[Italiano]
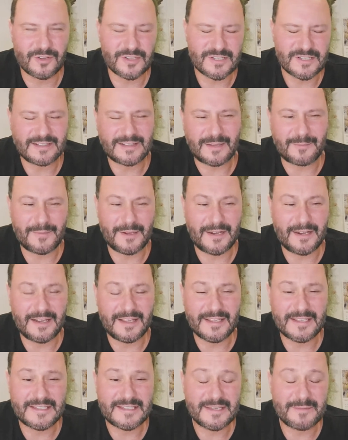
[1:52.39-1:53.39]
è stata
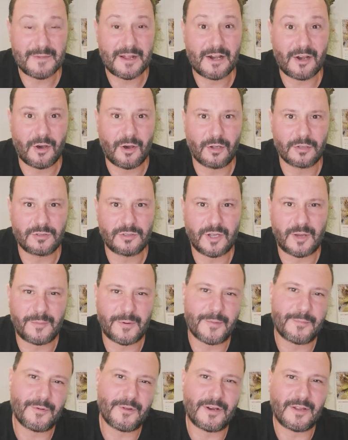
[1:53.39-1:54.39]
bellissima l'otto, ha
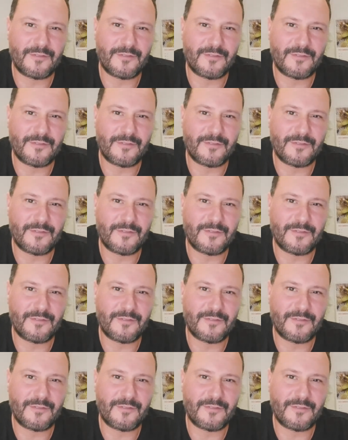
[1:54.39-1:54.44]
proprio